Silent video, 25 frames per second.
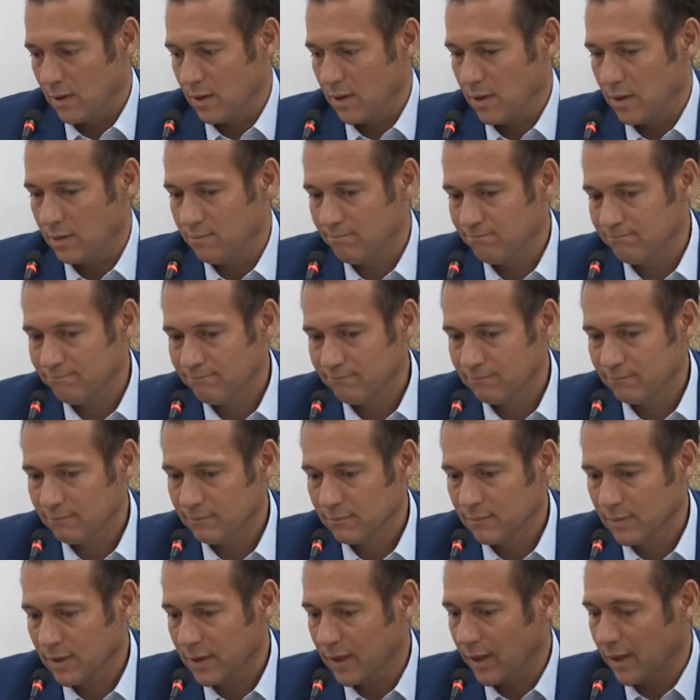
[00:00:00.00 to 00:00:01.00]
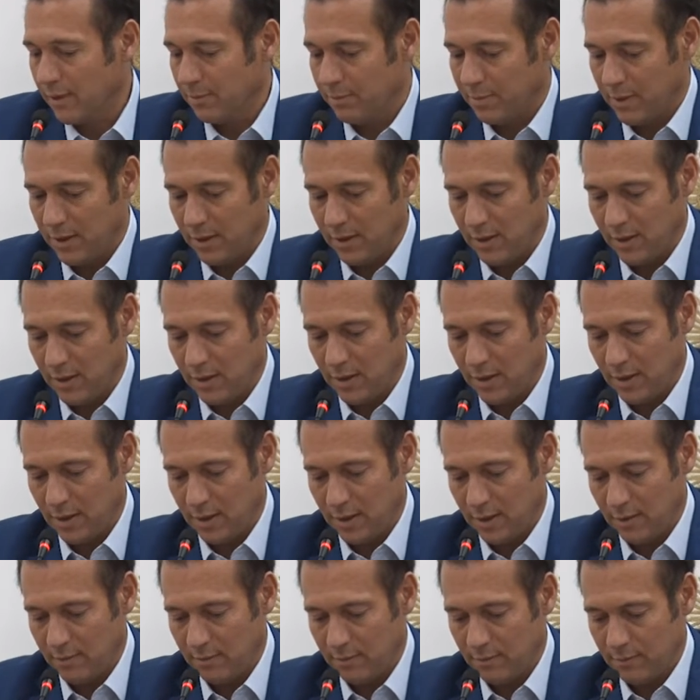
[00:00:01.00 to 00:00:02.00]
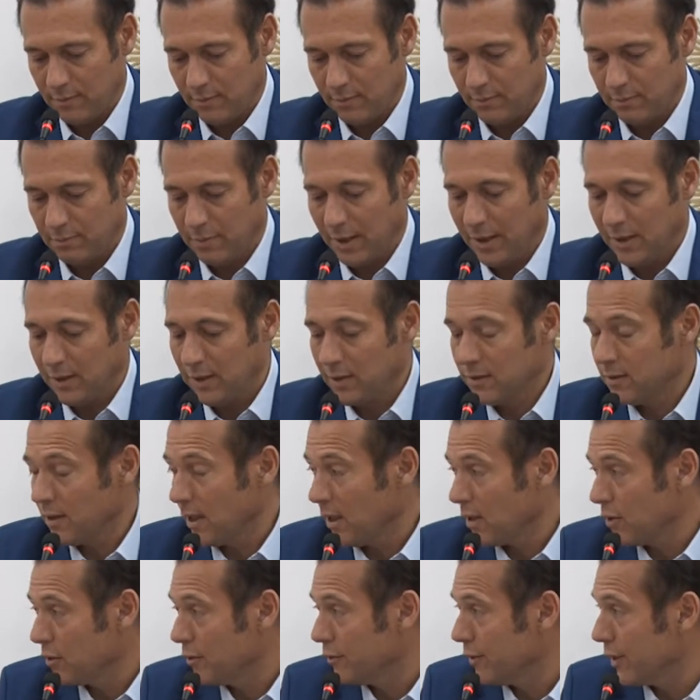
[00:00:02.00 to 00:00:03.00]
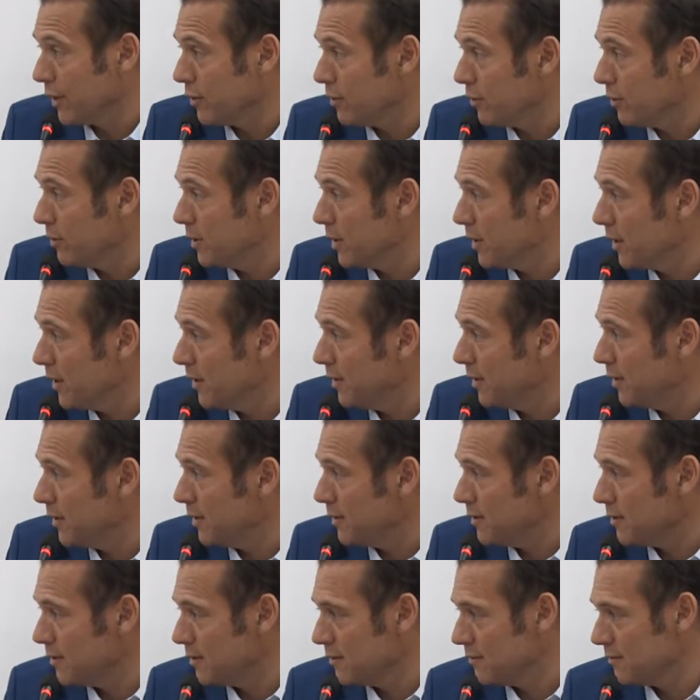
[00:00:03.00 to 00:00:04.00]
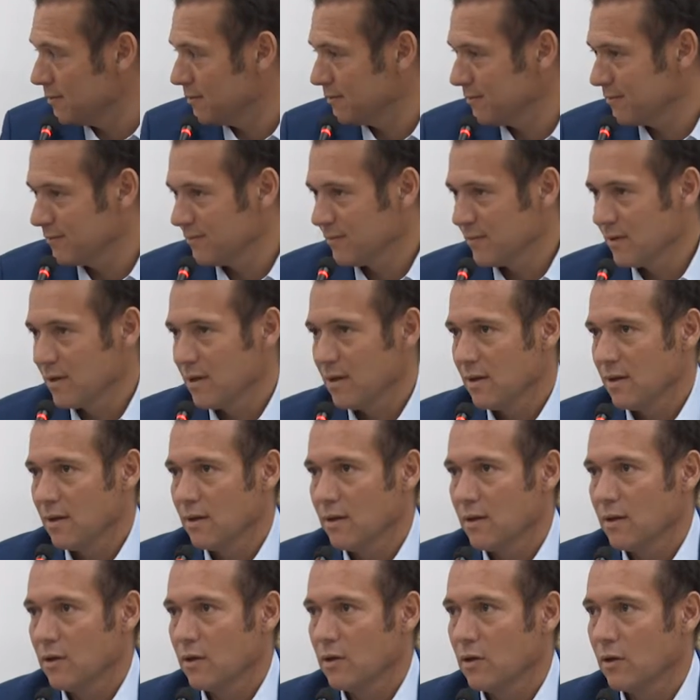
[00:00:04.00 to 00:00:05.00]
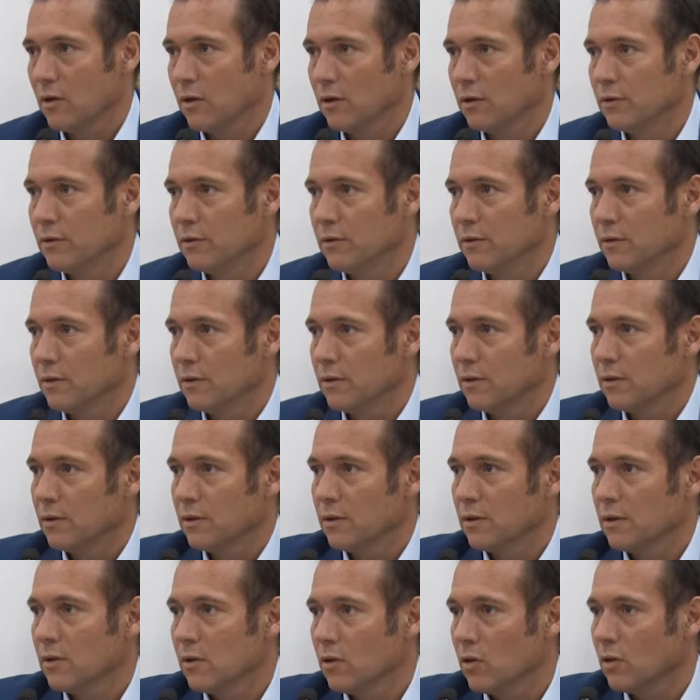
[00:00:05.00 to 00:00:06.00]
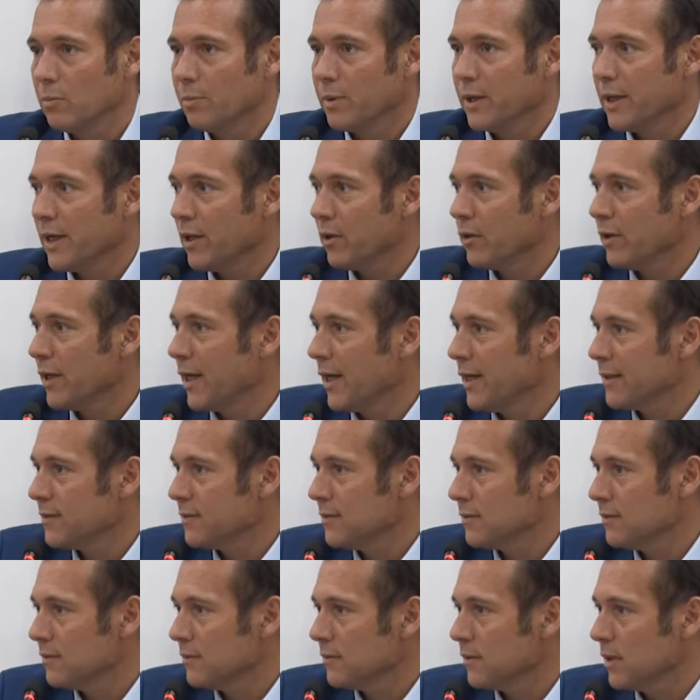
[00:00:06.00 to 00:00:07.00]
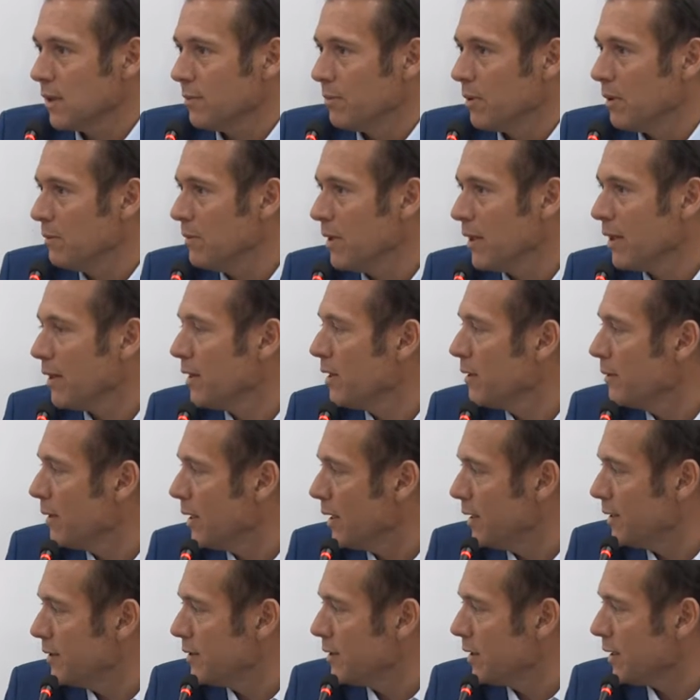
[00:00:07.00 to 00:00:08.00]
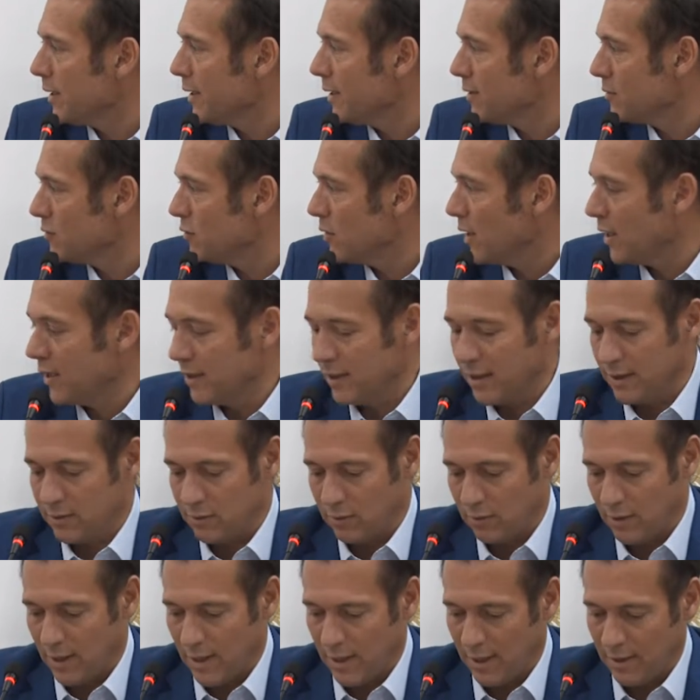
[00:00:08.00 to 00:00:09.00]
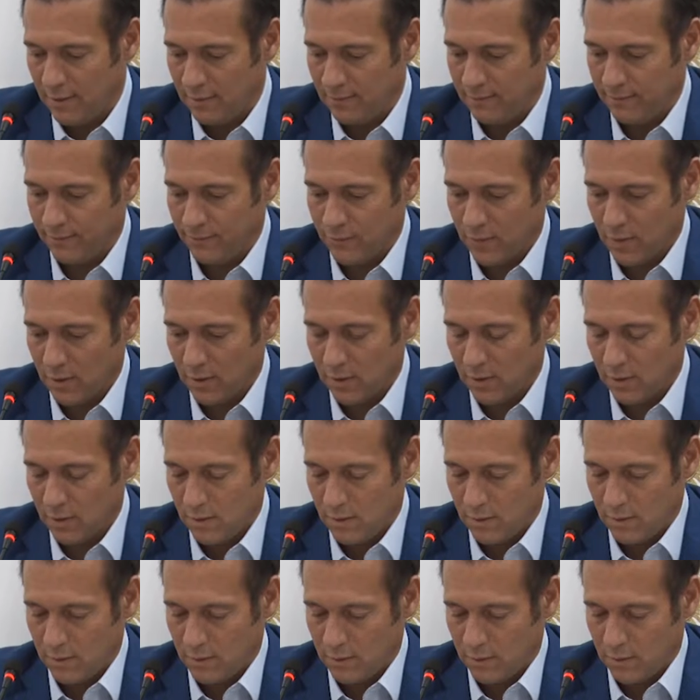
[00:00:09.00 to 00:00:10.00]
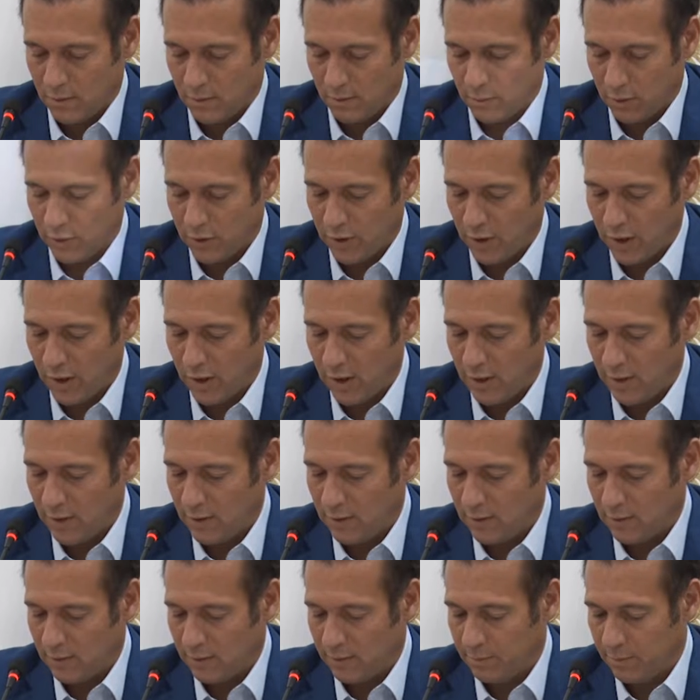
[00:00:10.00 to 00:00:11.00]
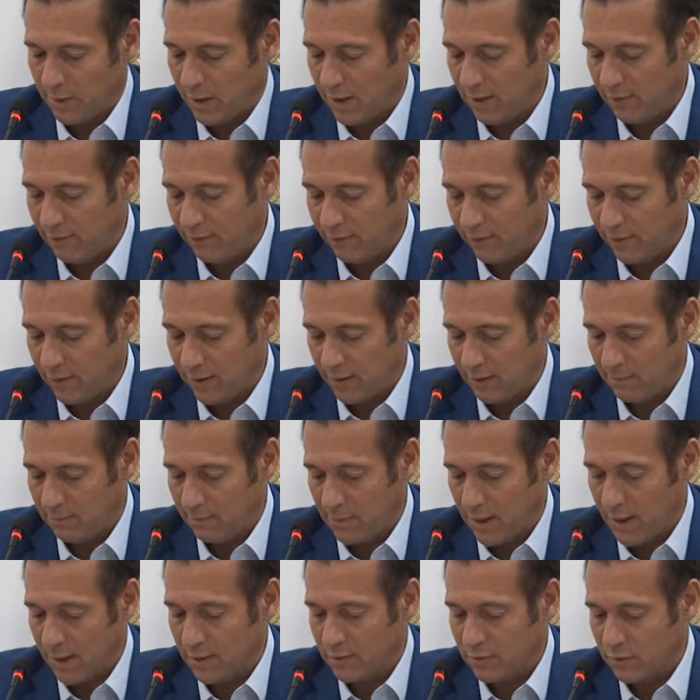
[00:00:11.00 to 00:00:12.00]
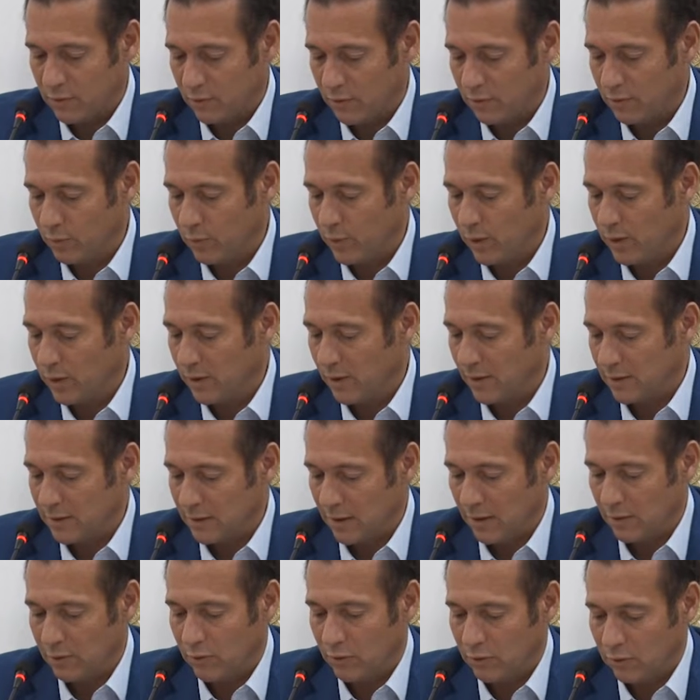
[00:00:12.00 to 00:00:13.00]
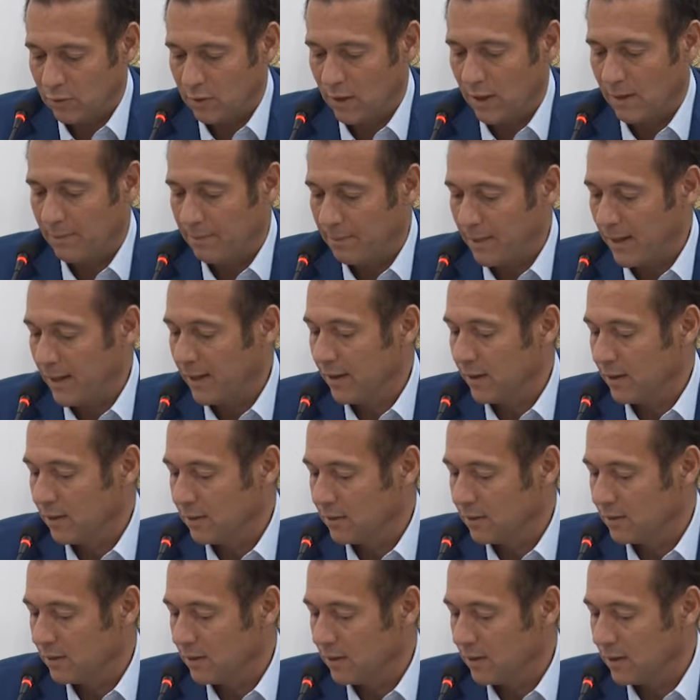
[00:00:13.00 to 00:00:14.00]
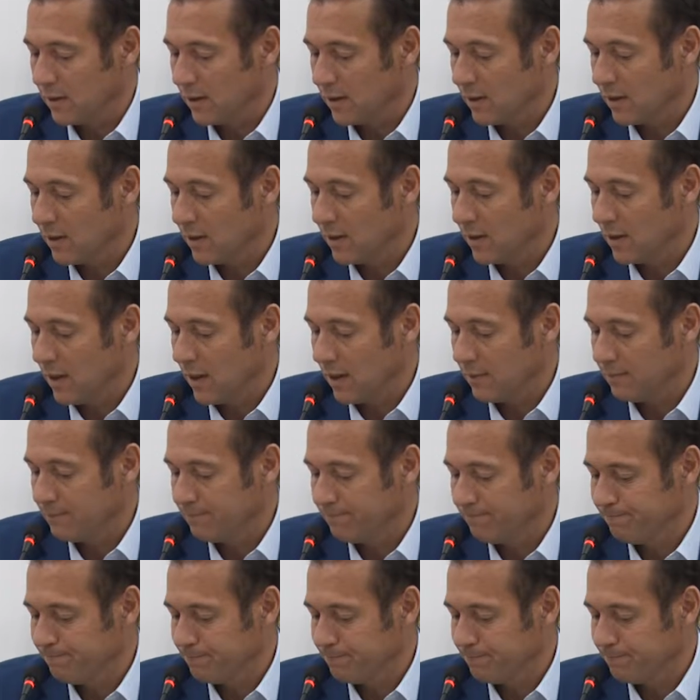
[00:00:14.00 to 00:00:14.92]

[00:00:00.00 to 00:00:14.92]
Eh, tiene 26 contratos vigentes con operadoras de primer nivel internacional y nacional, como Shell, IPF, Exxon, Wintershall, Total, PAE, Energía,